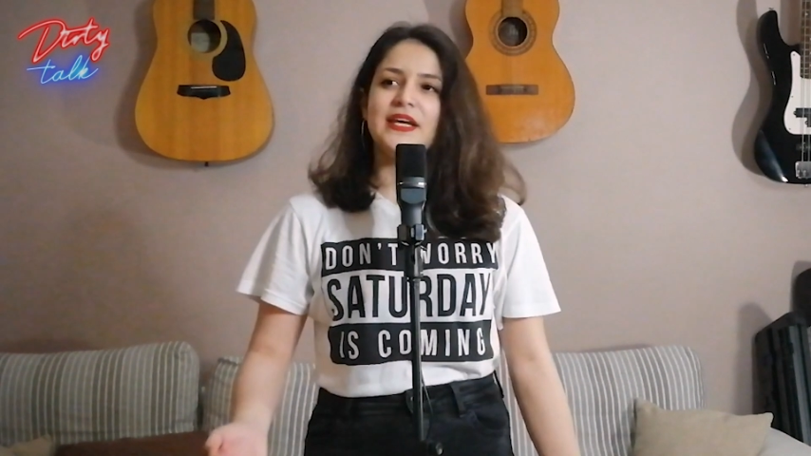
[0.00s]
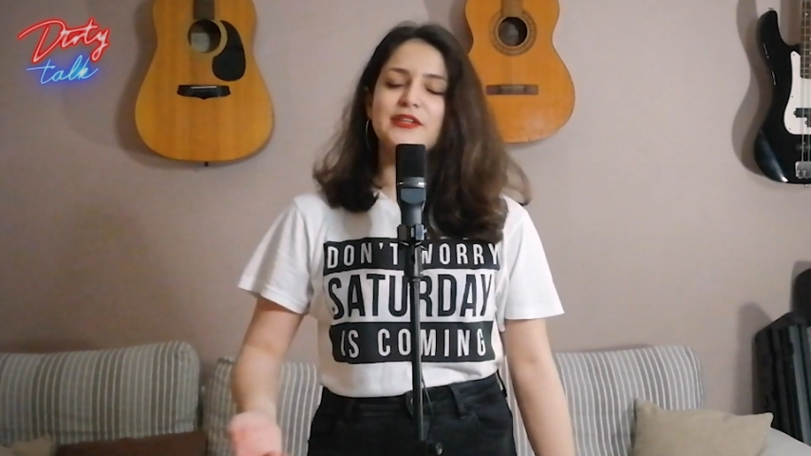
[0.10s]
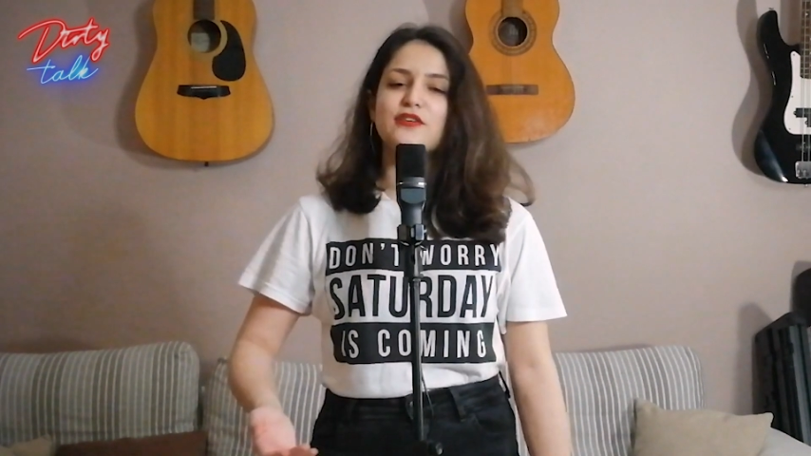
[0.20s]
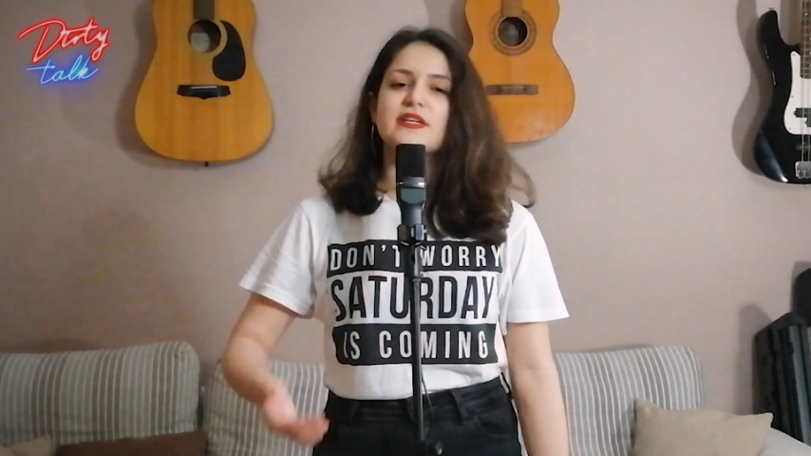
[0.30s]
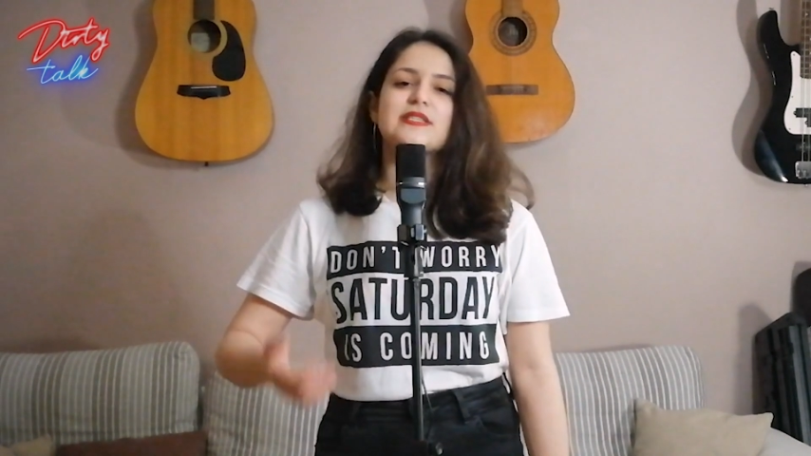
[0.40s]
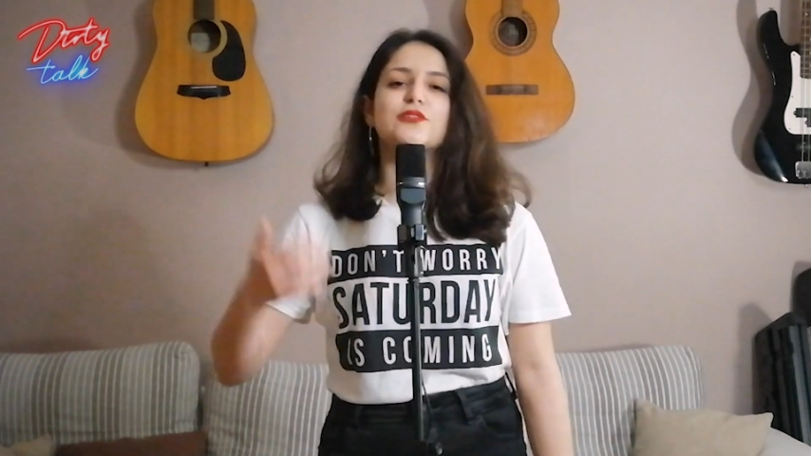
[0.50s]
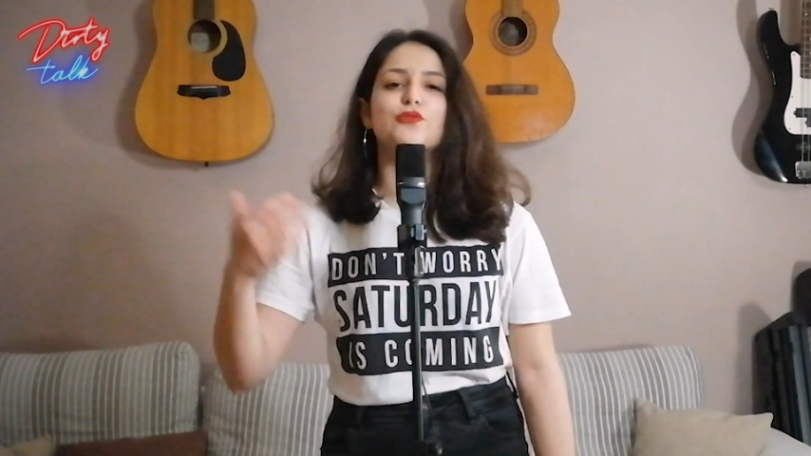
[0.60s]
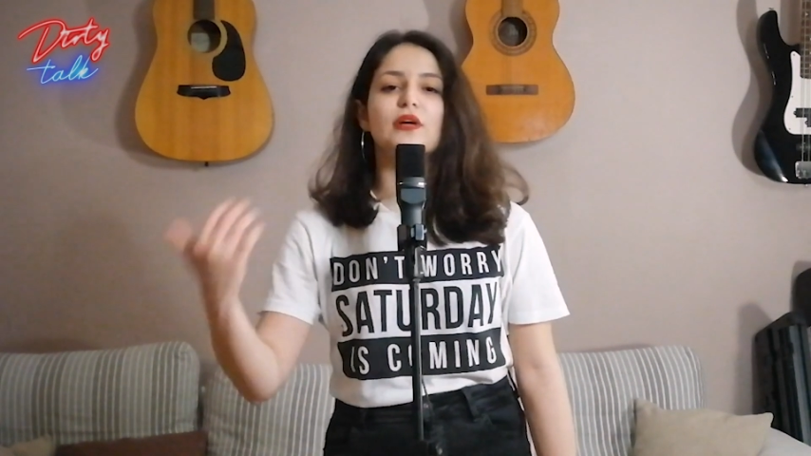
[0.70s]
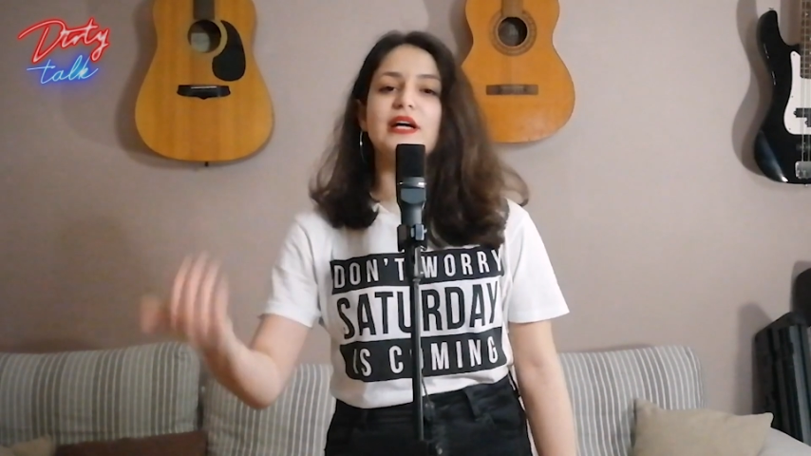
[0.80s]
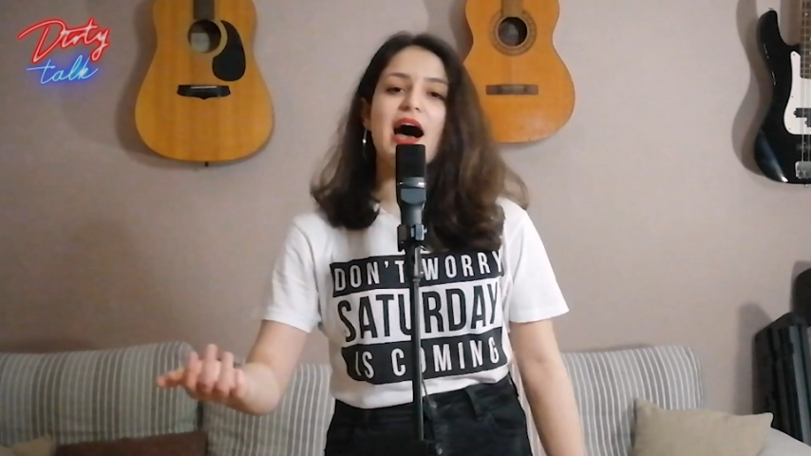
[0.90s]
il doversi
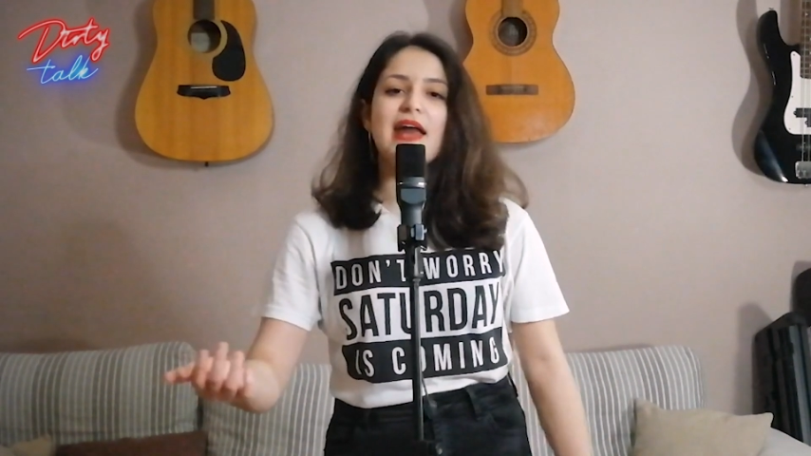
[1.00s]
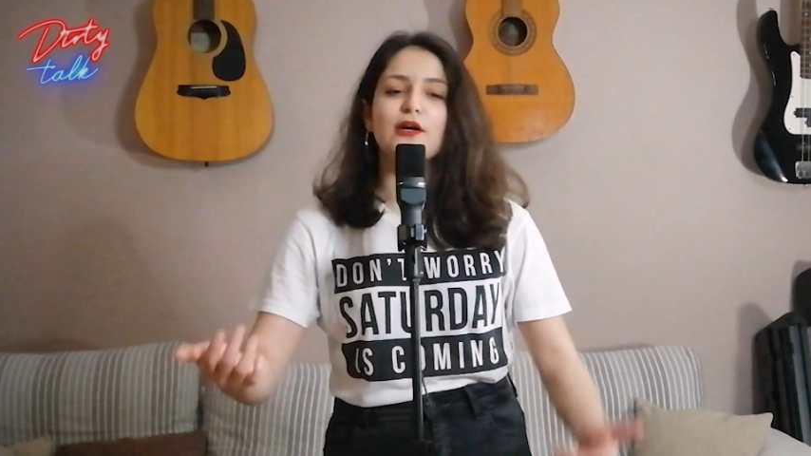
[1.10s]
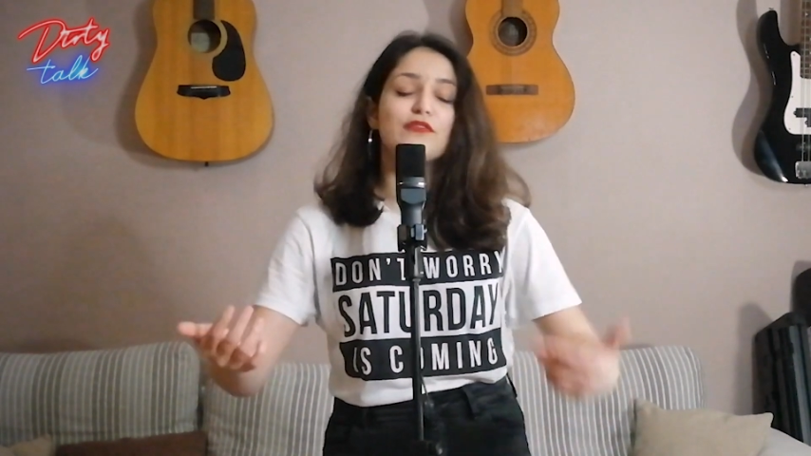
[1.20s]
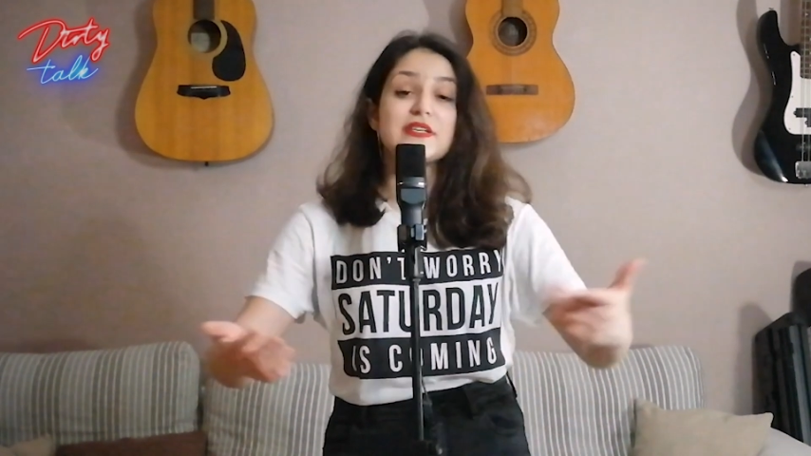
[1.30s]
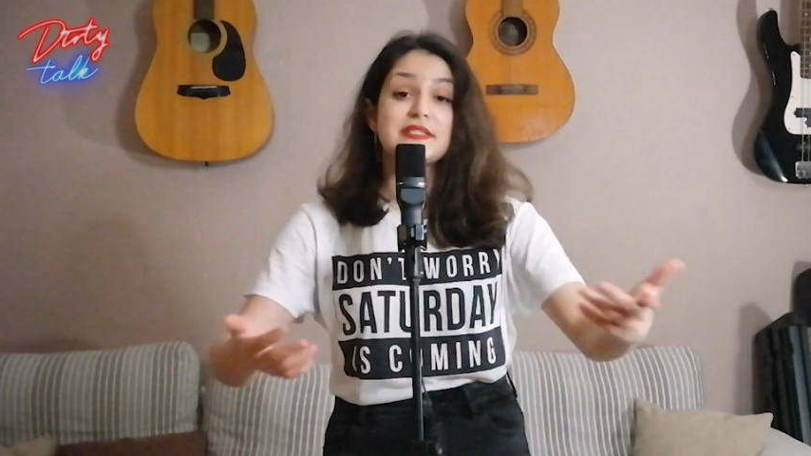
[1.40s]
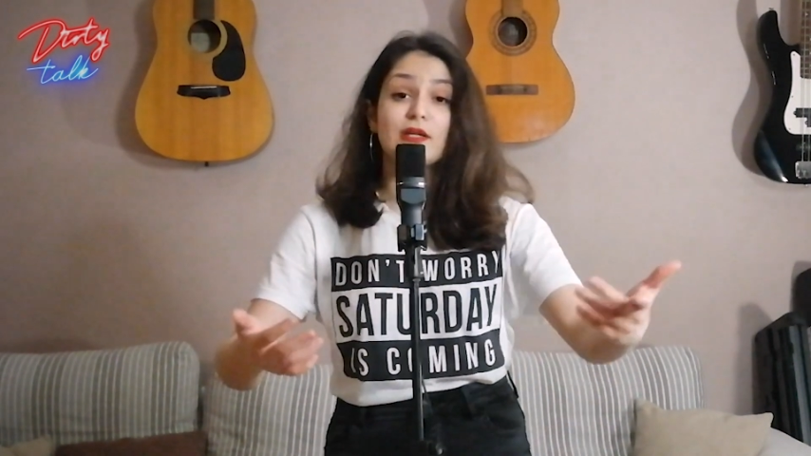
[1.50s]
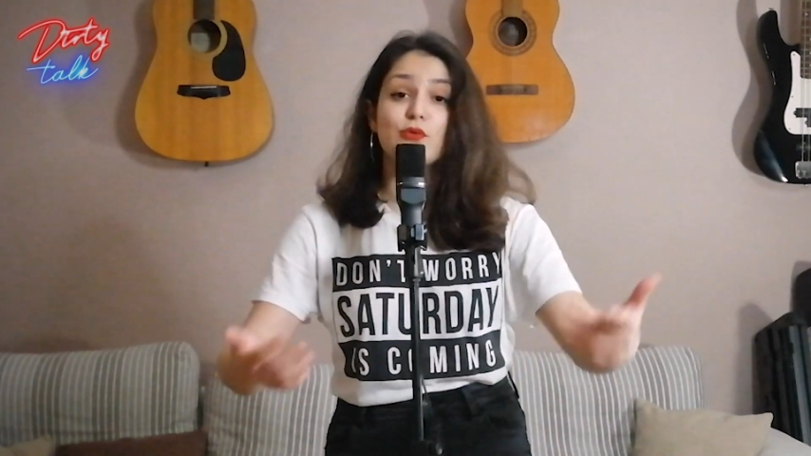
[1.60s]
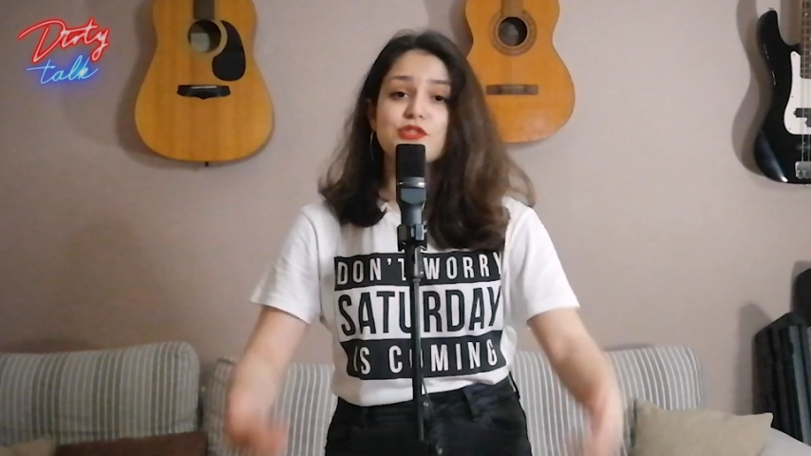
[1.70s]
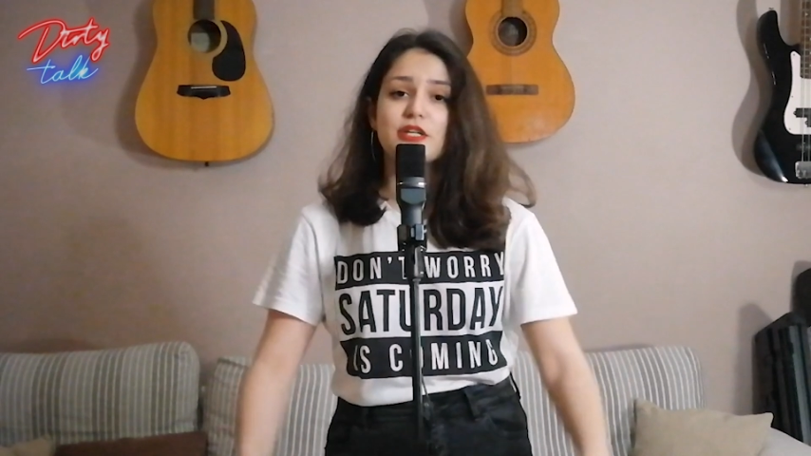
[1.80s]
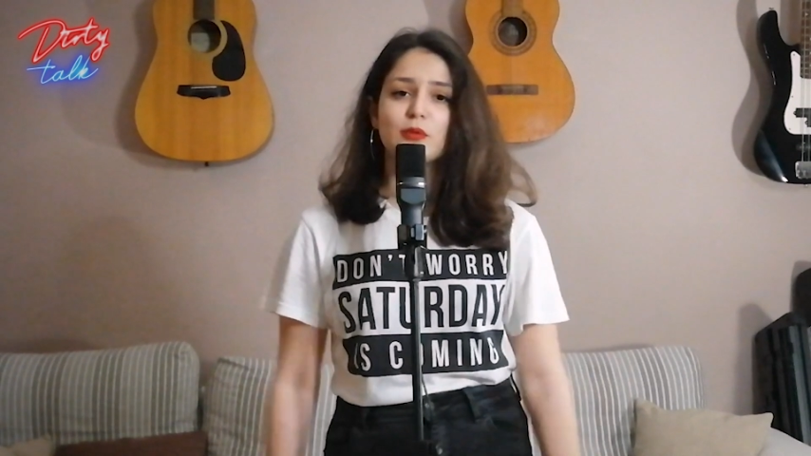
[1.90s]
truccare o vestire in
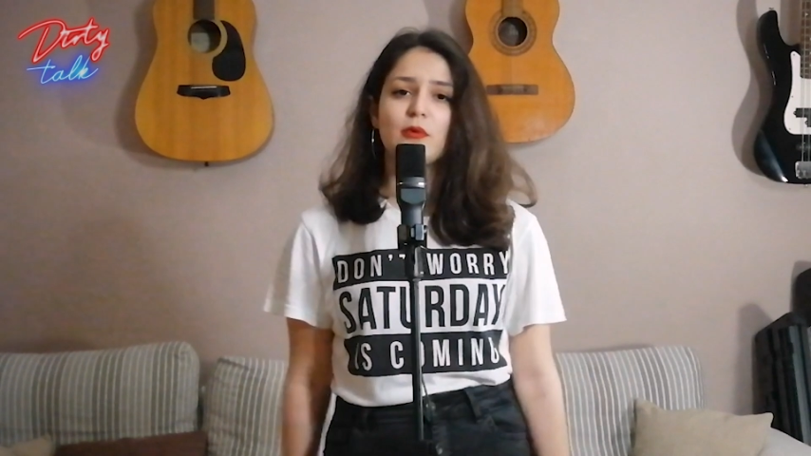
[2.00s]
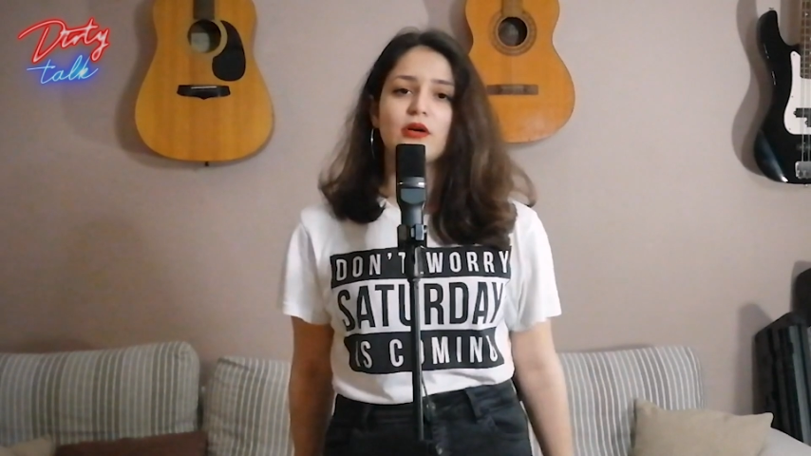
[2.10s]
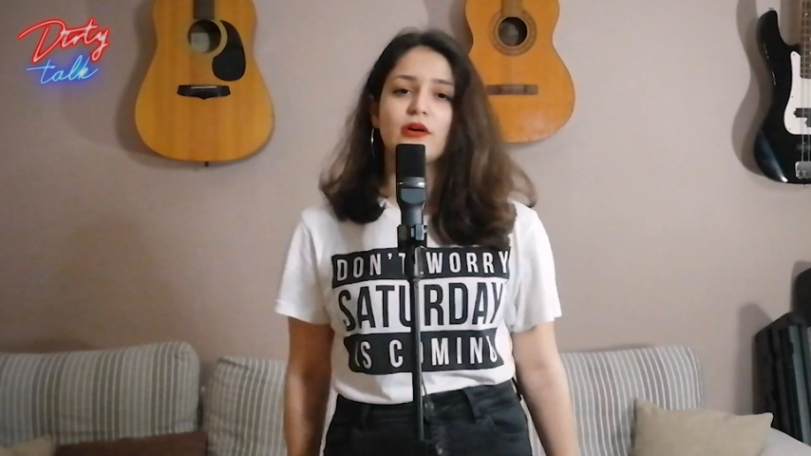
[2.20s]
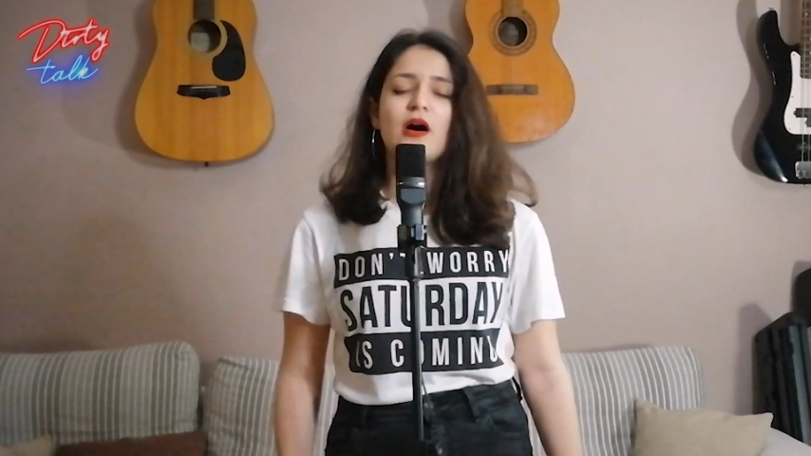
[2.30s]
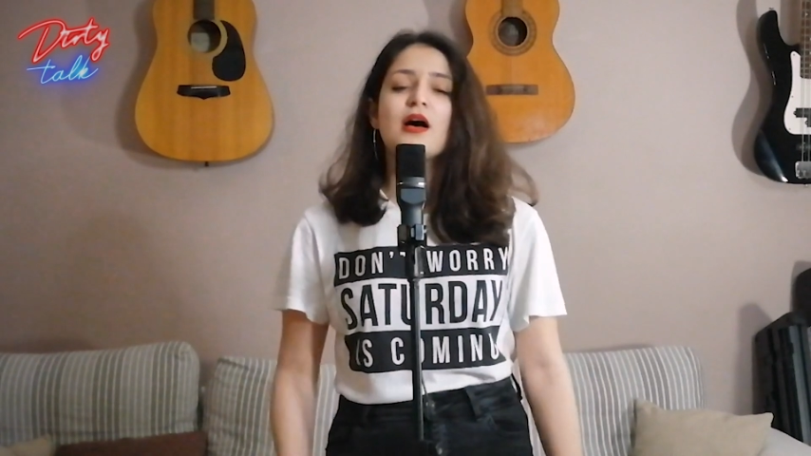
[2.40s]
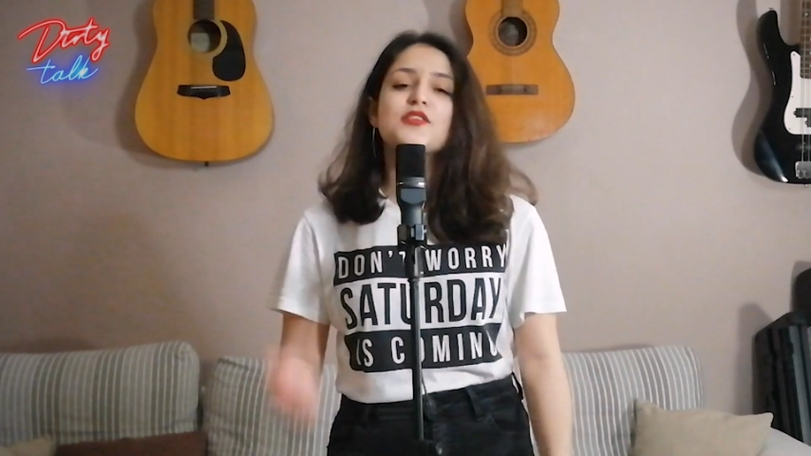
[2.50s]
un certo modo.